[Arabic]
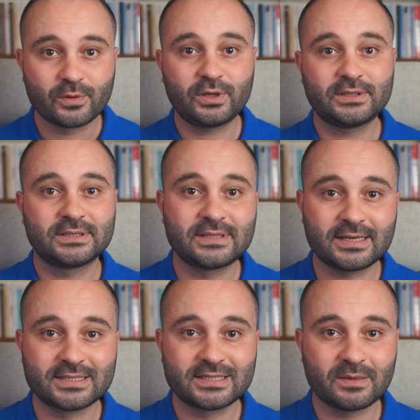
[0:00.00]
رحت انت
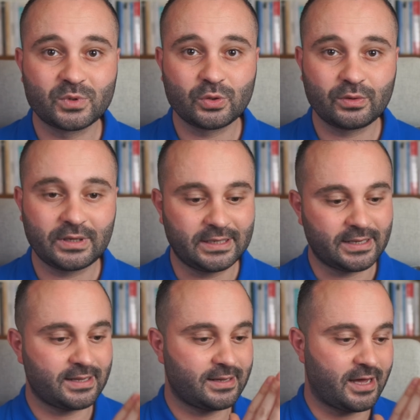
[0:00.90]
قسمته
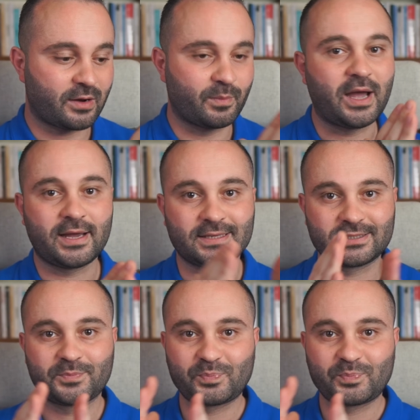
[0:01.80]
الى اربعات